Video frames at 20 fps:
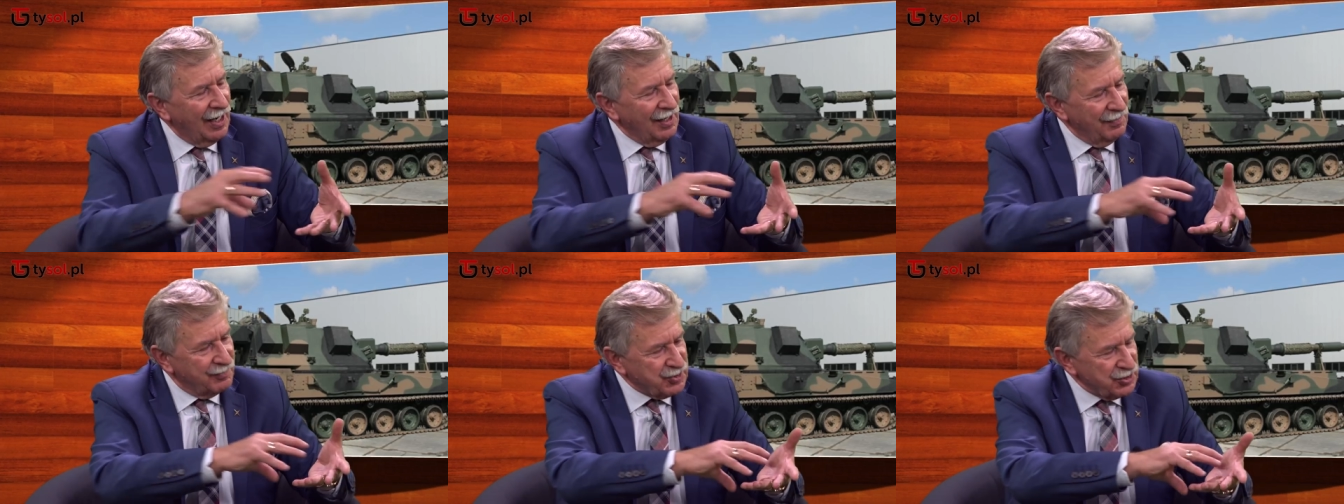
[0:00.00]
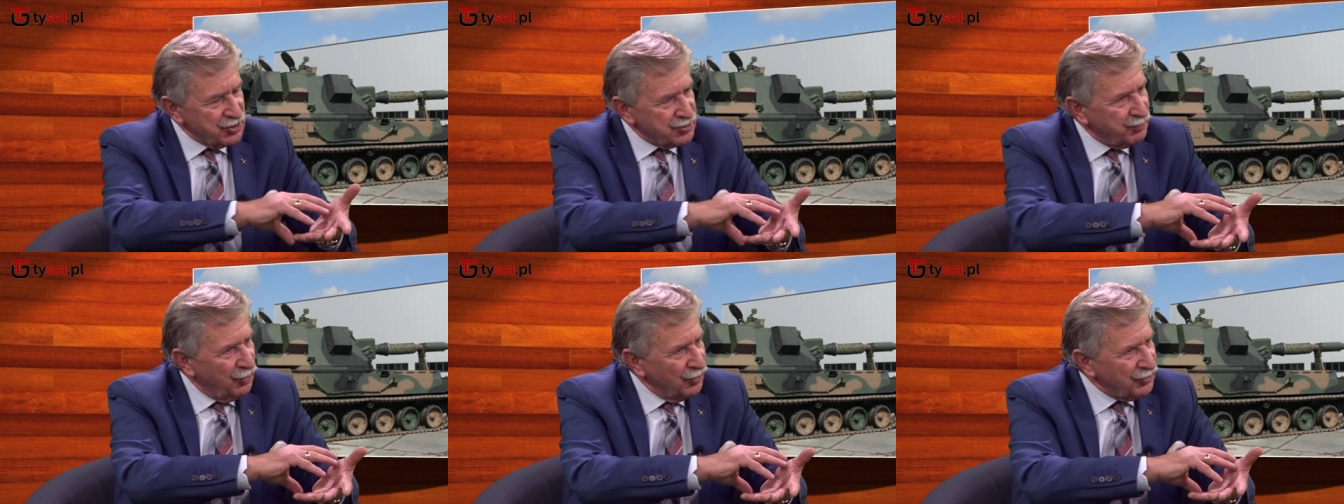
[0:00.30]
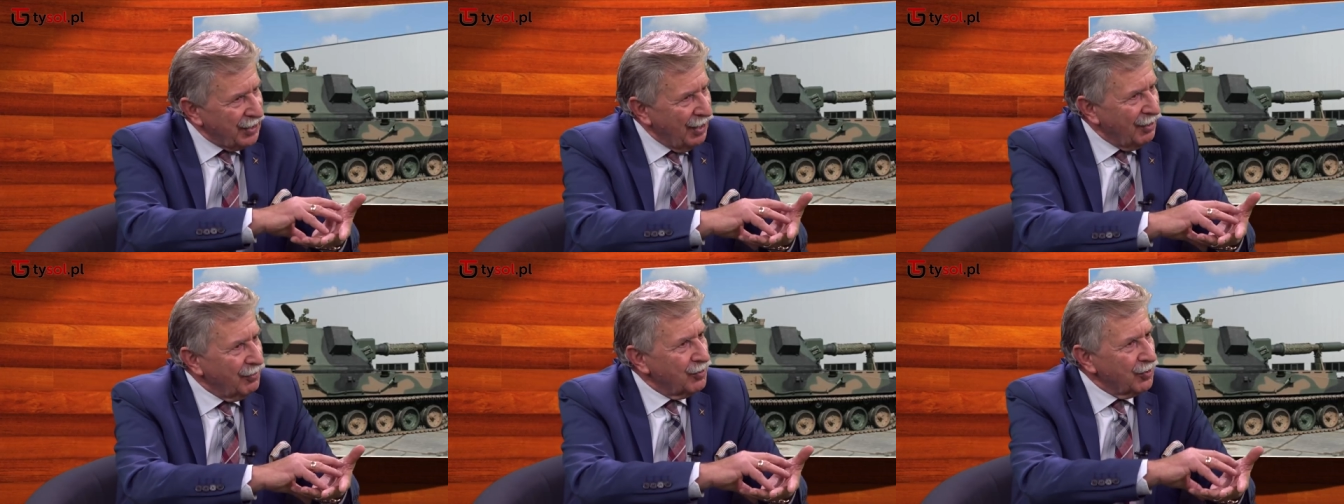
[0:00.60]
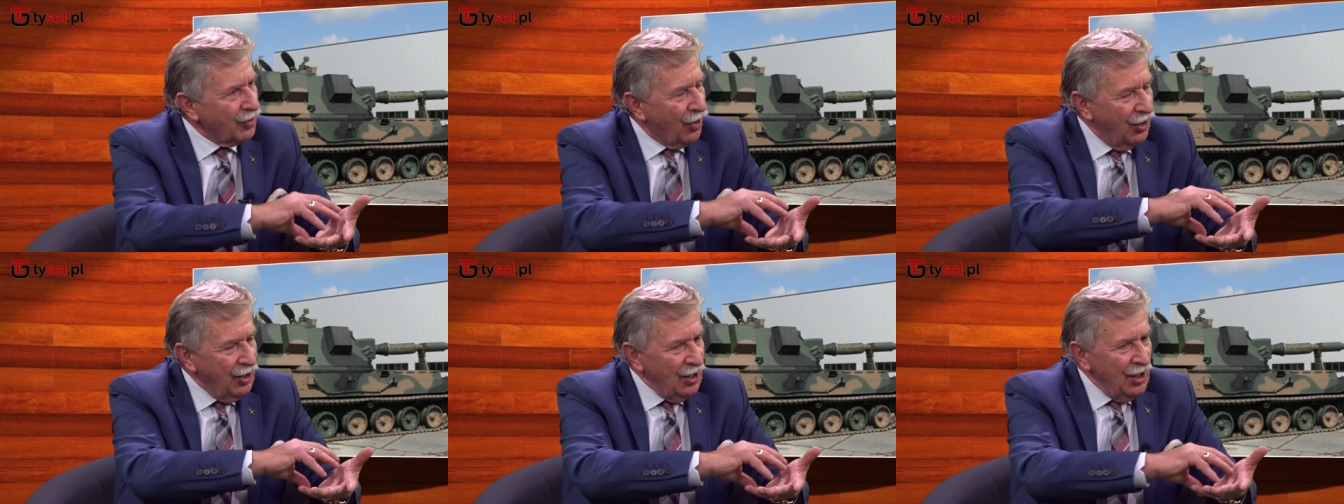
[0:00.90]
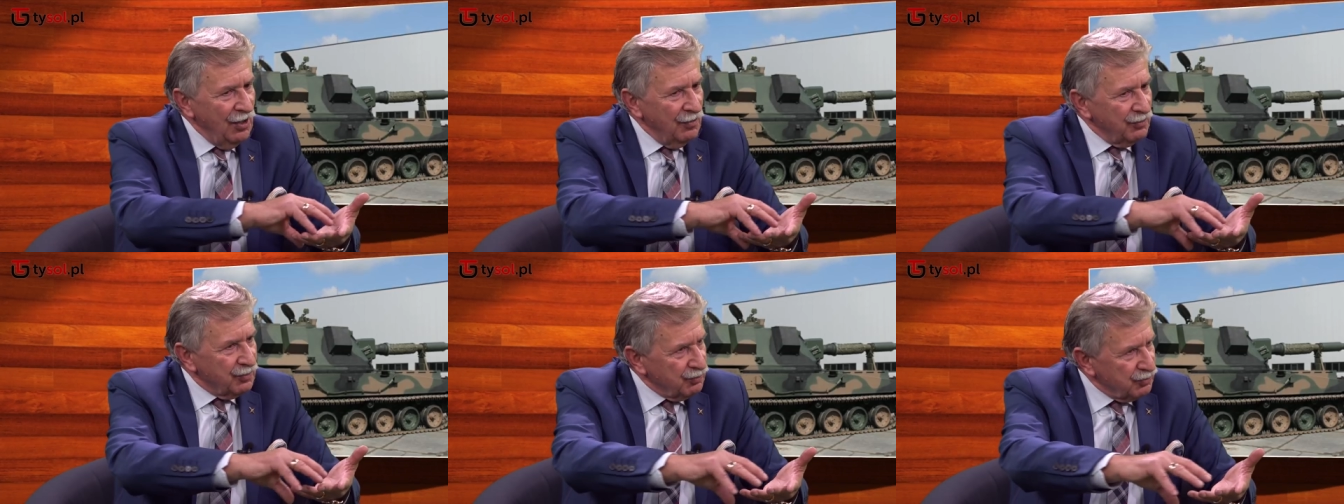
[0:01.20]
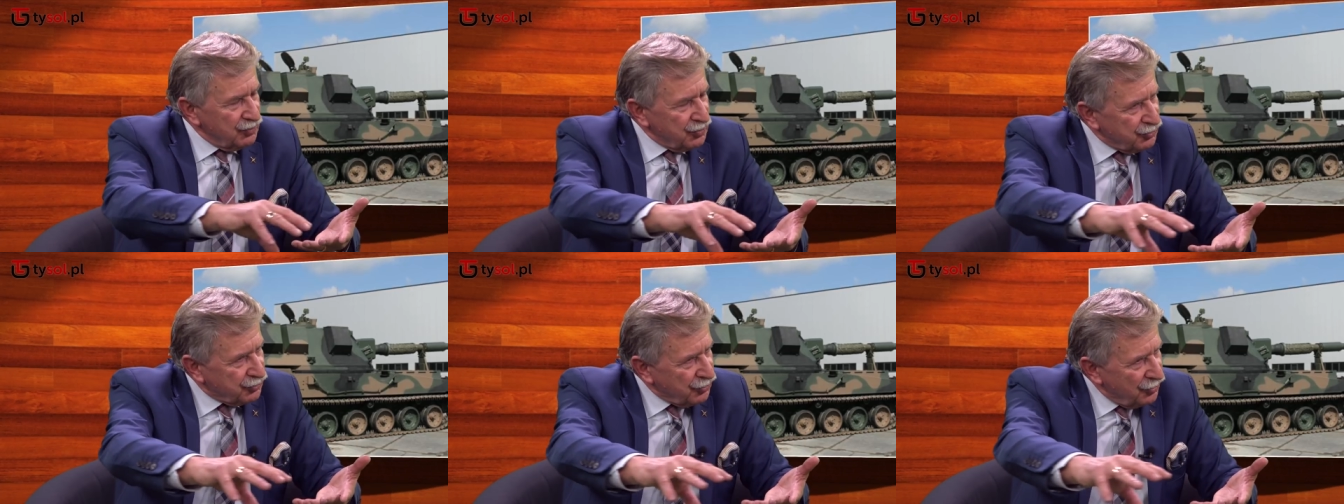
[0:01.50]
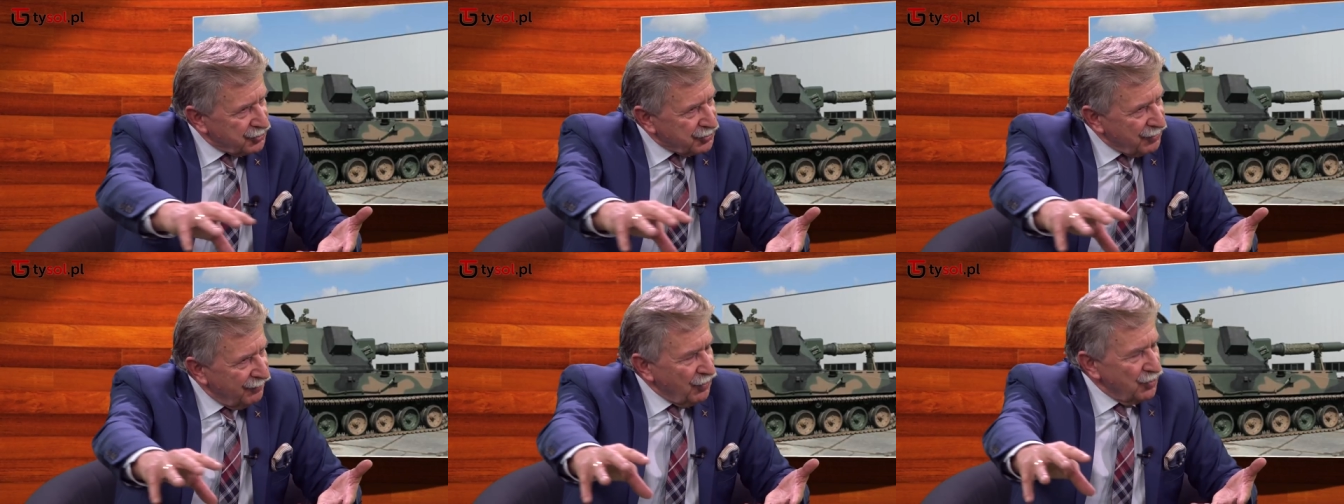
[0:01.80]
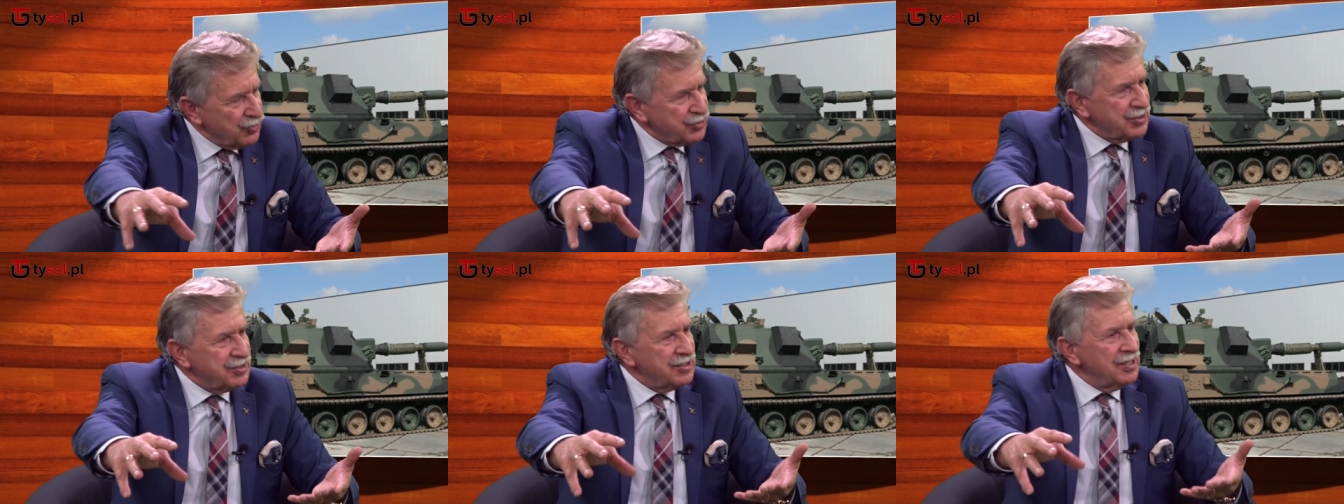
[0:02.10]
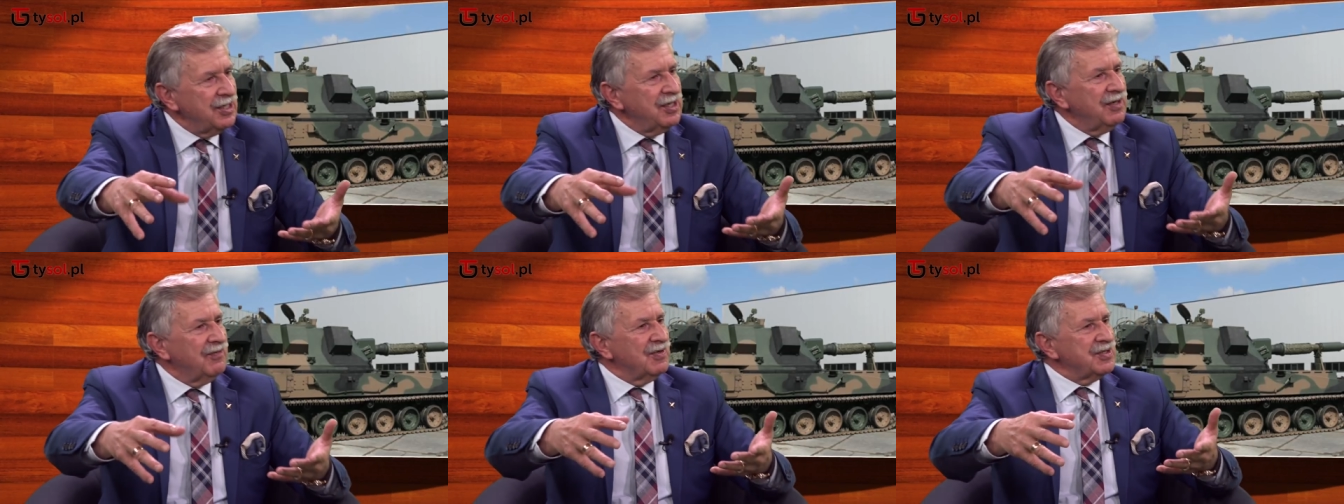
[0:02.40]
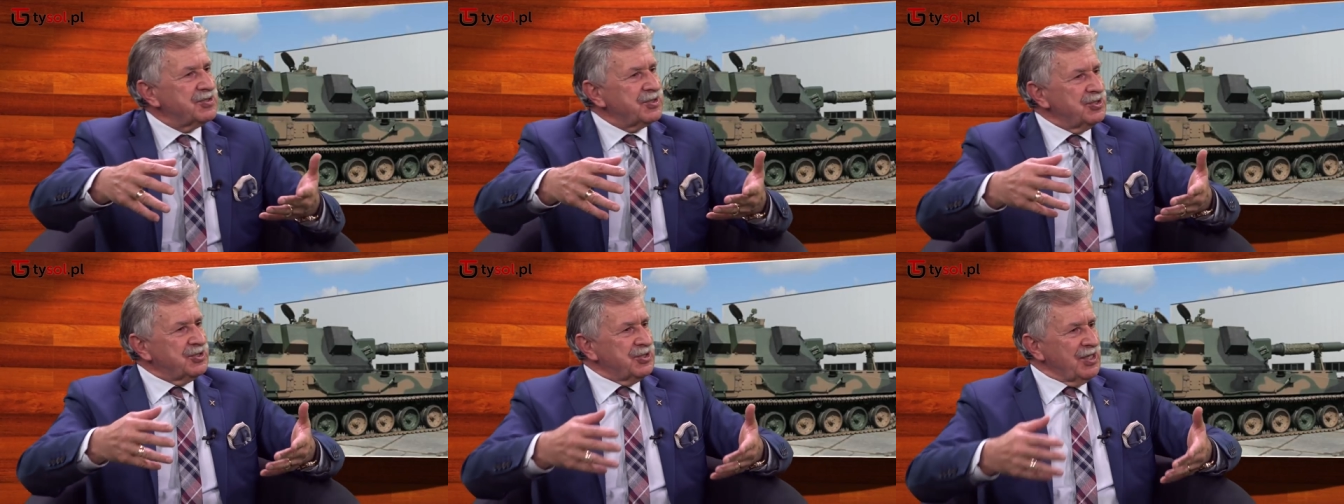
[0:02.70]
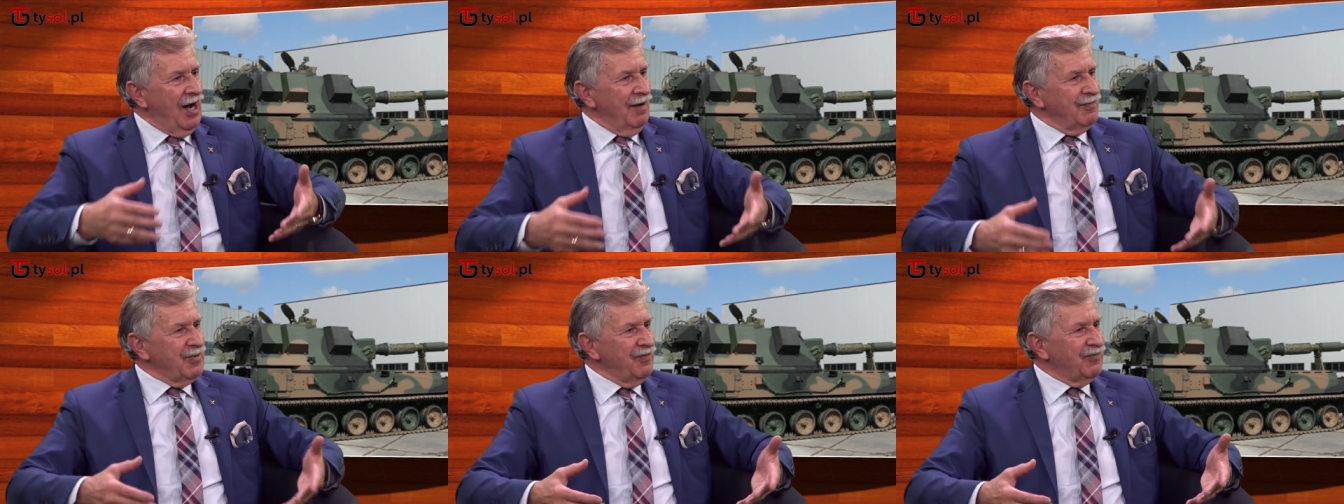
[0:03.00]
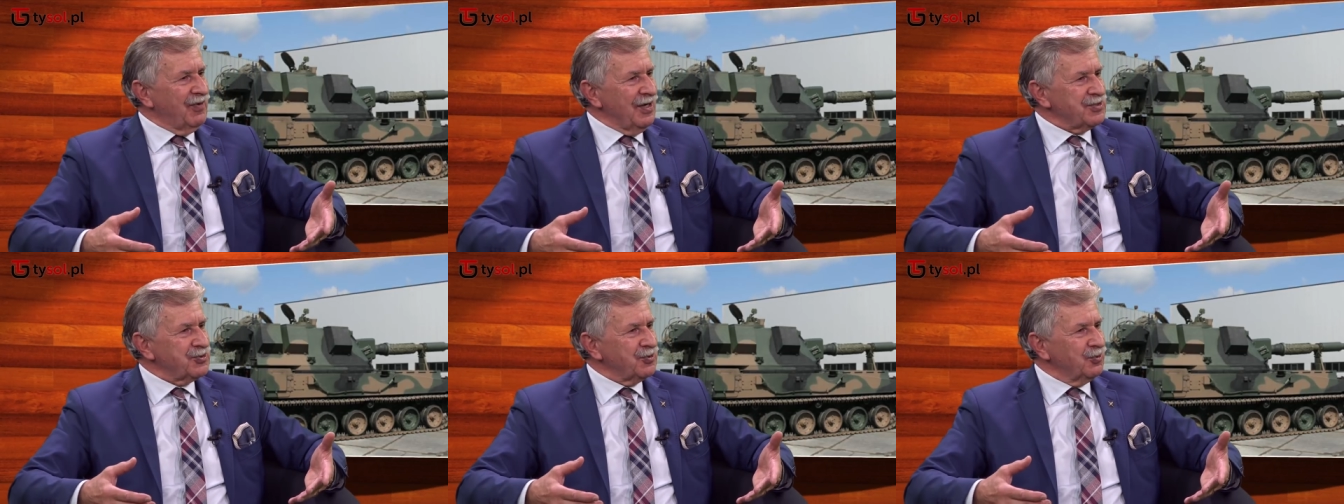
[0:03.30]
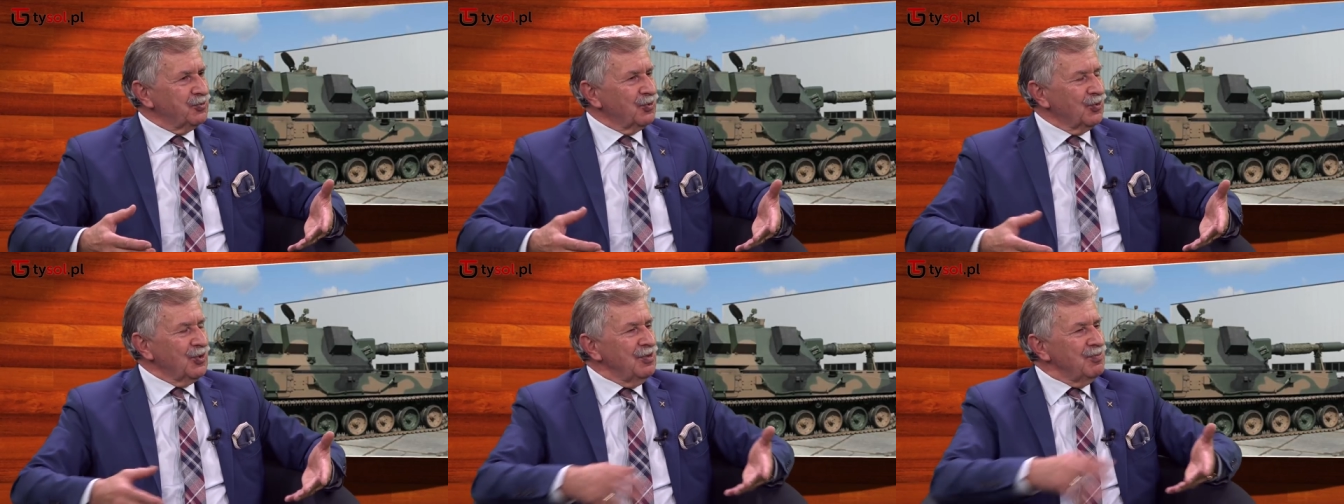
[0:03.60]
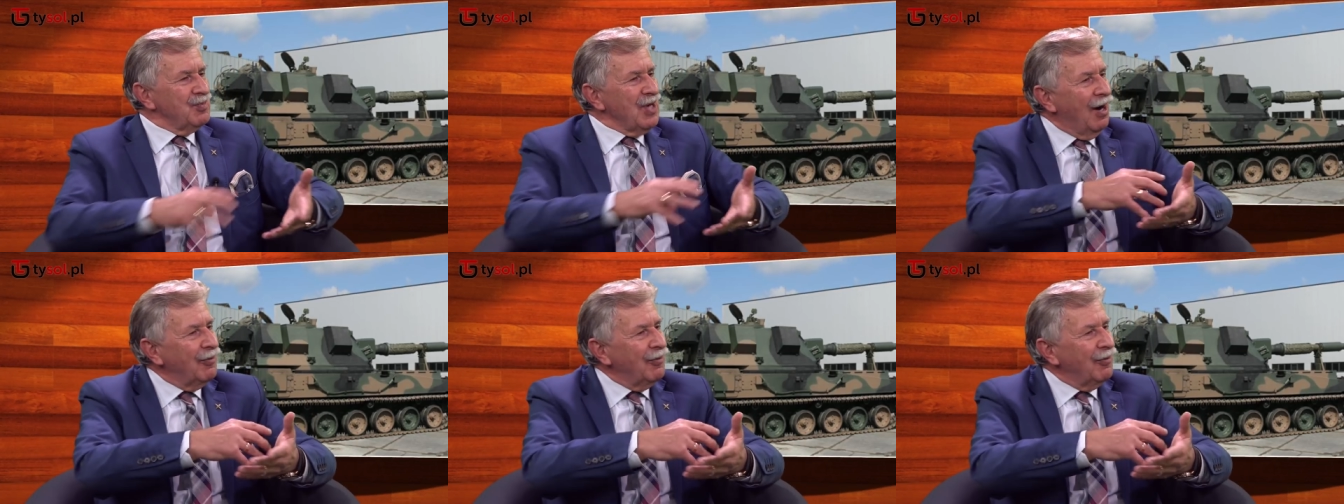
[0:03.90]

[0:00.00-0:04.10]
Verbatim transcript: ale przecież pod euro to się wiąże z inwestycjami infrastrukturymi,